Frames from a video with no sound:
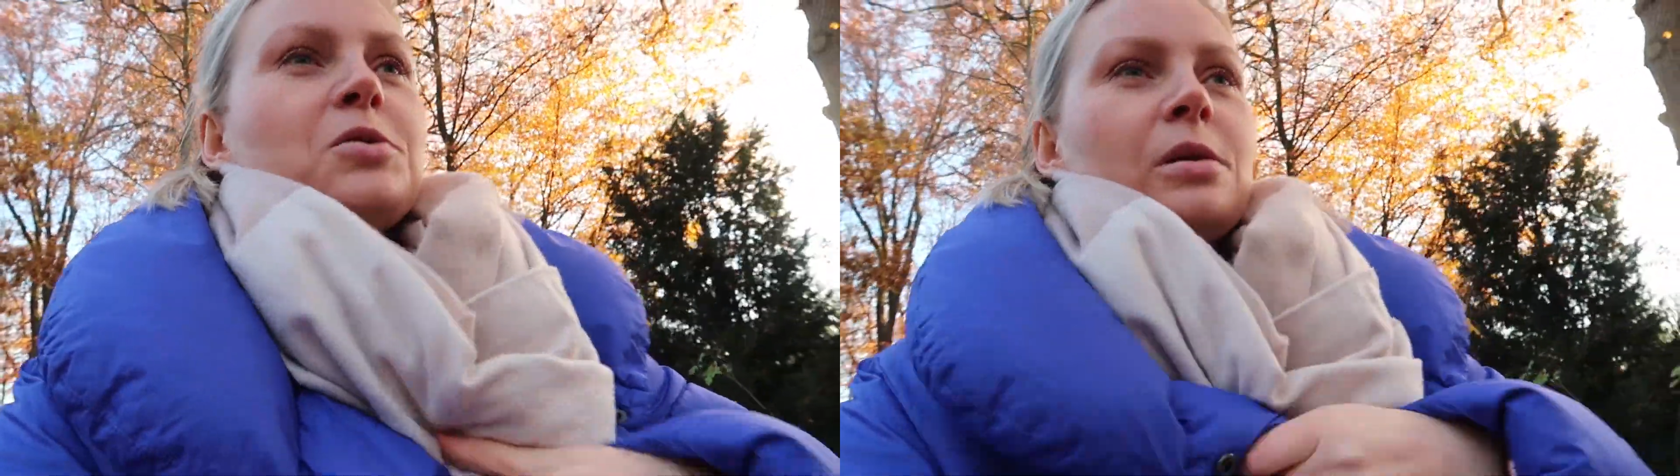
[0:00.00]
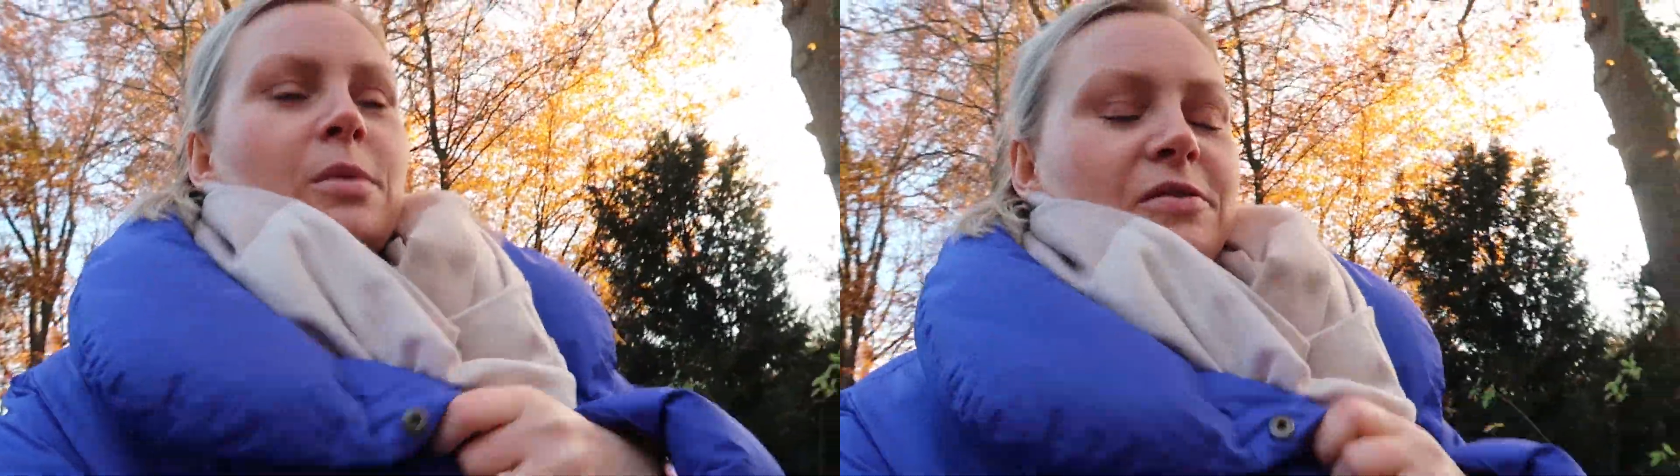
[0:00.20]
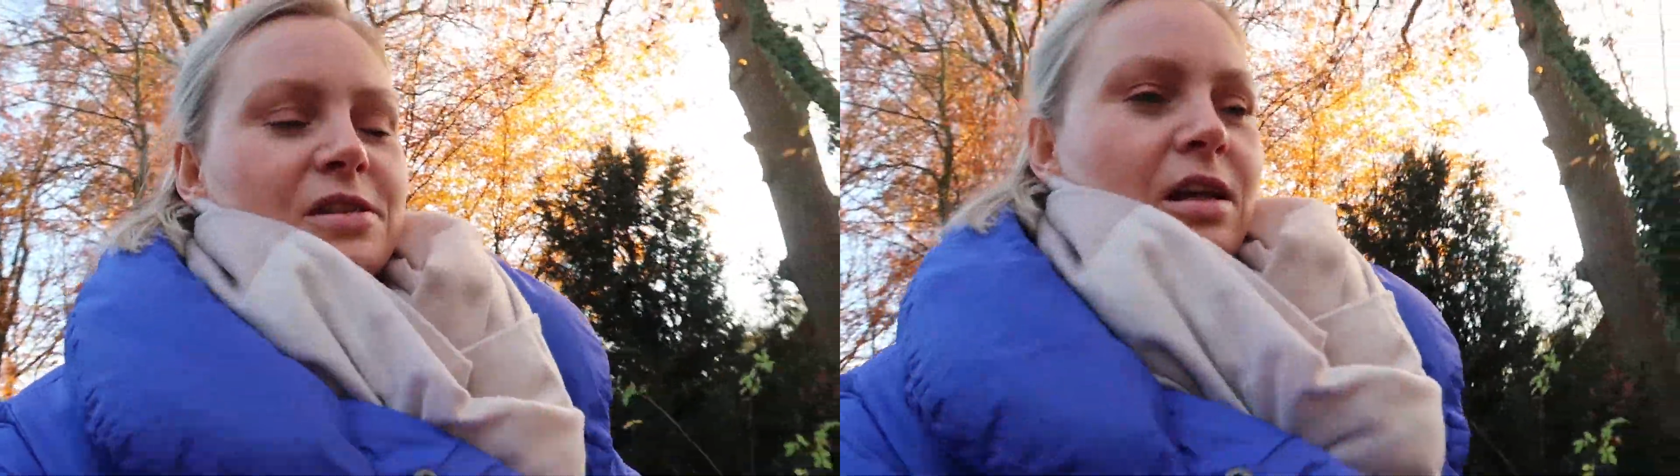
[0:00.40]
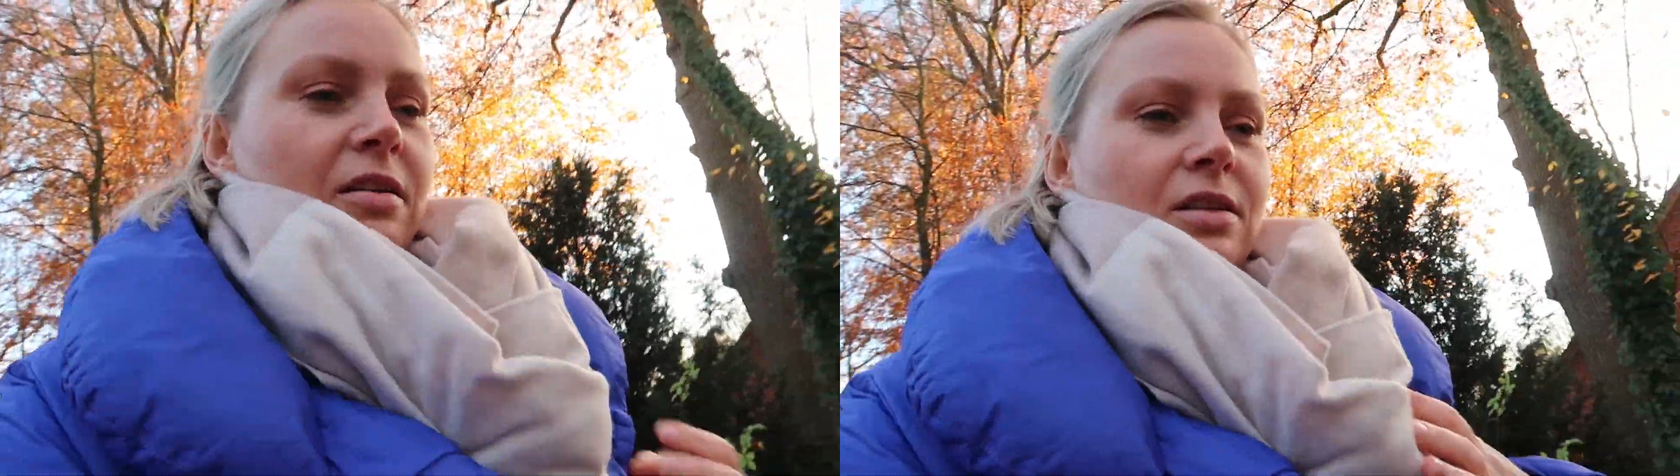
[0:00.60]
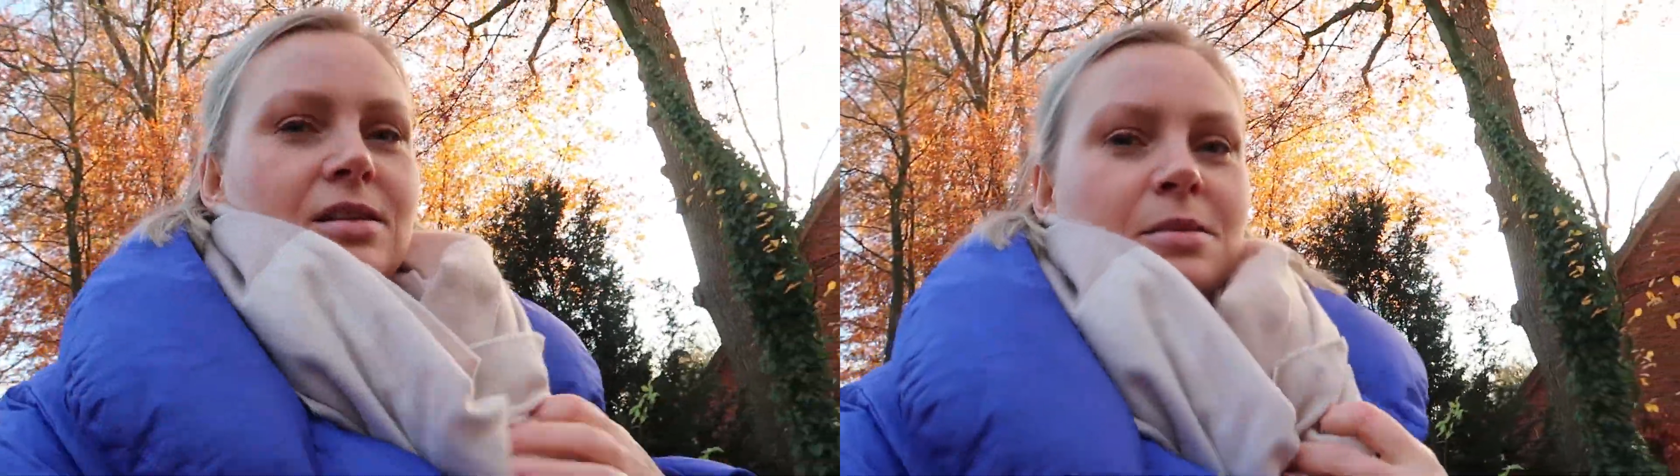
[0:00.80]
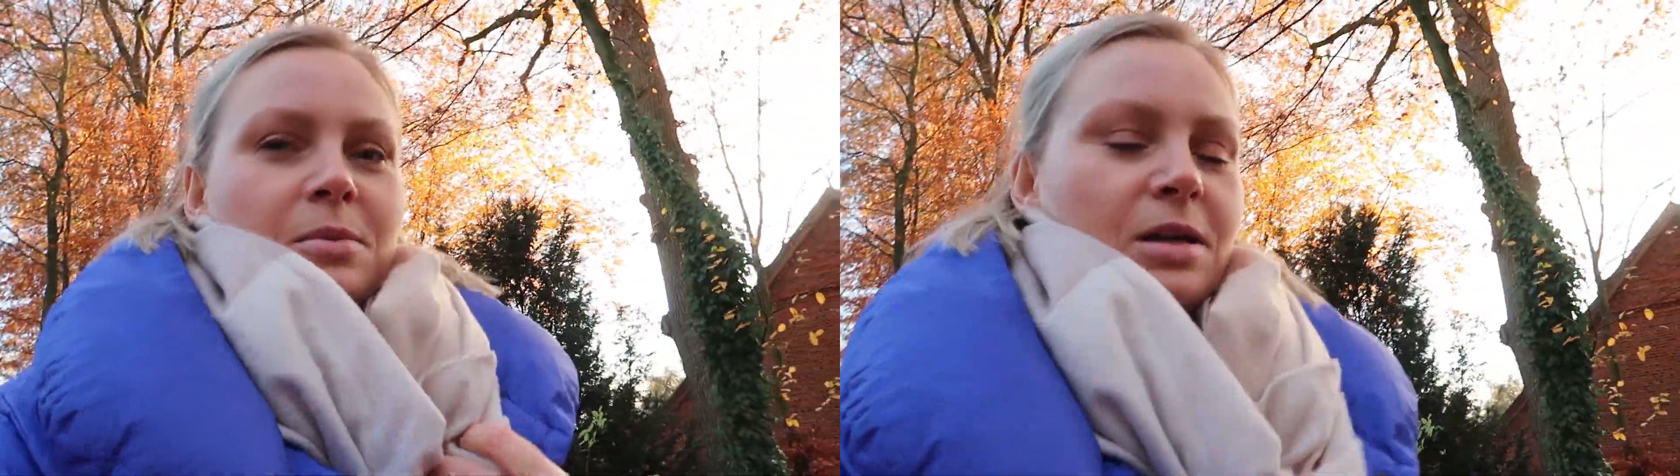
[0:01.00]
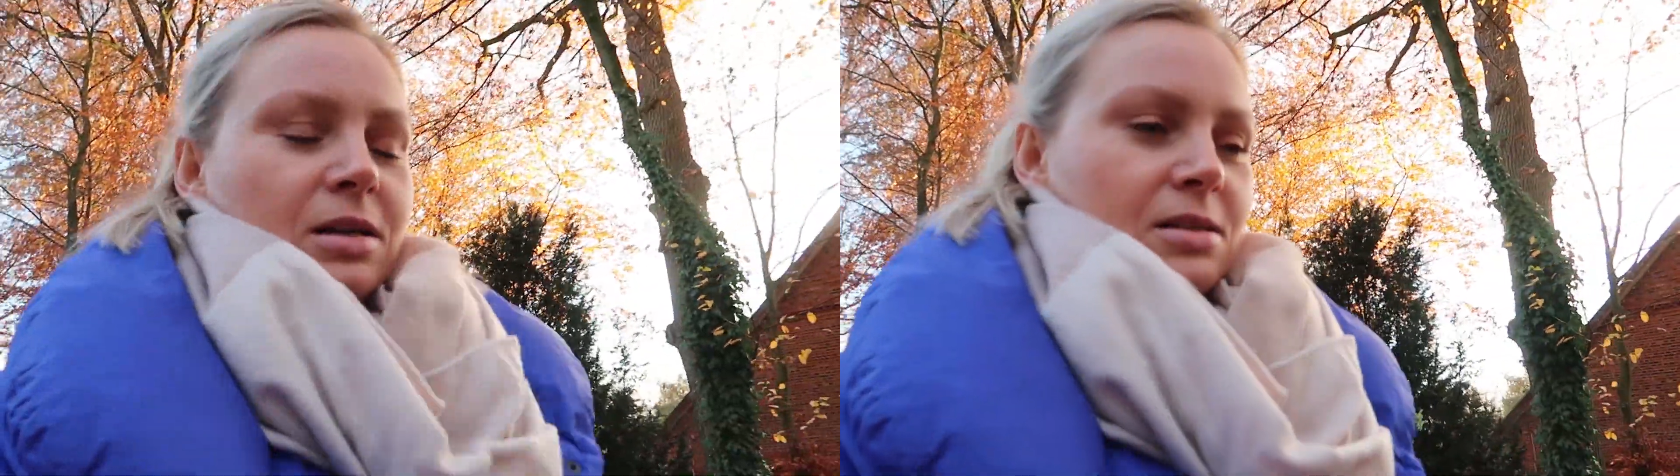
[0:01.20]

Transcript: сама вставила, сама